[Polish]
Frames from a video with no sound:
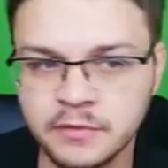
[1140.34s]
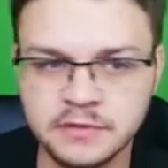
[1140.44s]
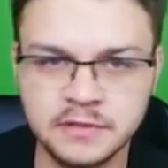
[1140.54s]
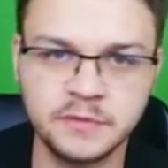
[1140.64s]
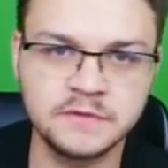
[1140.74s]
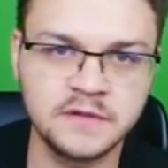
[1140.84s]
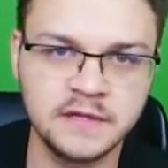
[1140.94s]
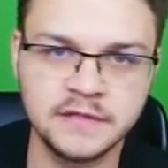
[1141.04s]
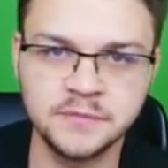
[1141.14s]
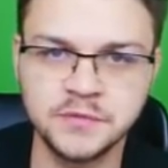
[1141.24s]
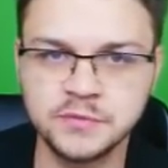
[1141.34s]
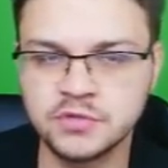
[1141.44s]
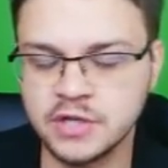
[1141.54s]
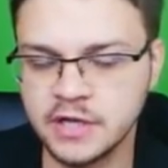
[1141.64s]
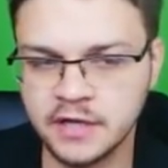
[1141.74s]
roboty pod względem tym,
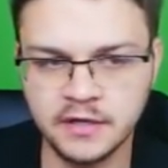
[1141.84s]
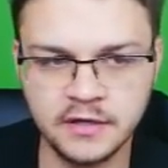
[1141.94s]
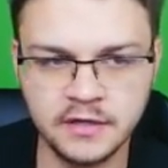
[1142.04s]
że